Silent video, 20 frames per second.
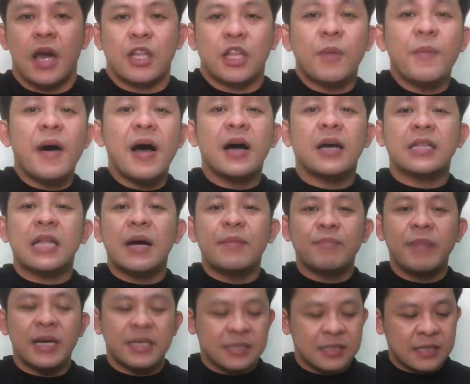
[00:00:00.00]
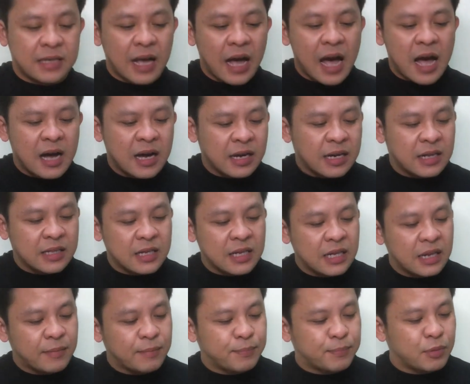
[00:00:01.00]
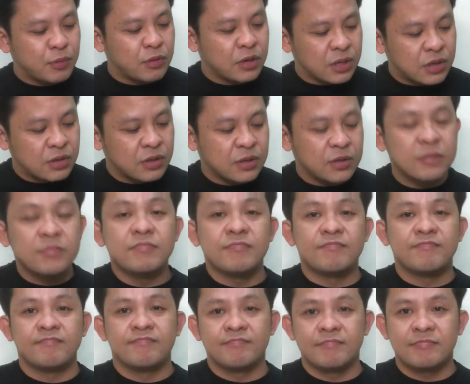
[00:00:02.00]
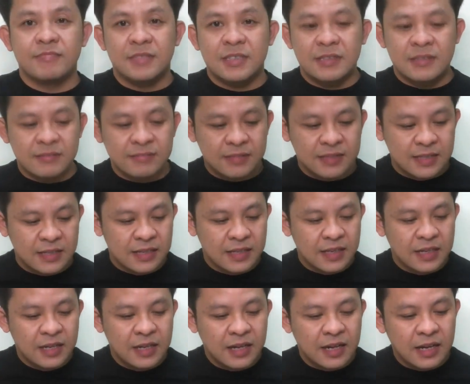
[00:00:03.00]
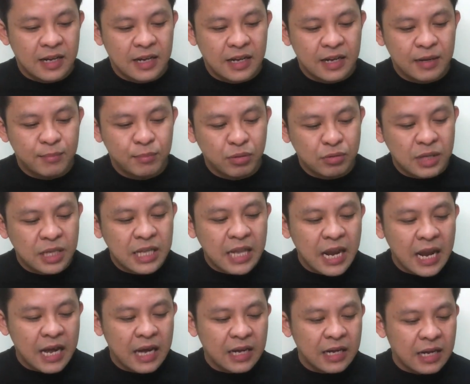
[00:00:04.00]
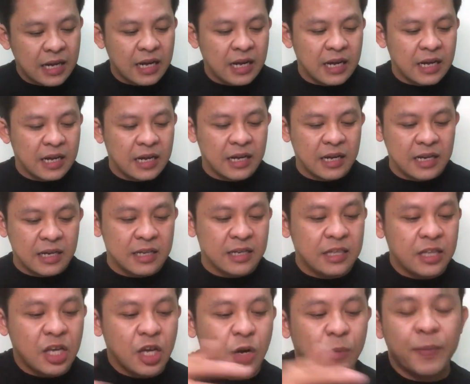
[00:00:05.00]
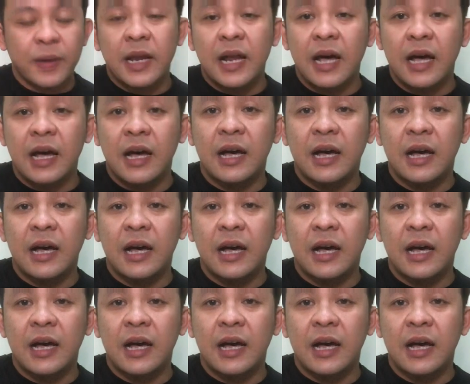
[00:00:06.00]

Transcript: Ito mga katambix, kakarating lang po nito. Uh, buti na lang, uh, hindi ko pa na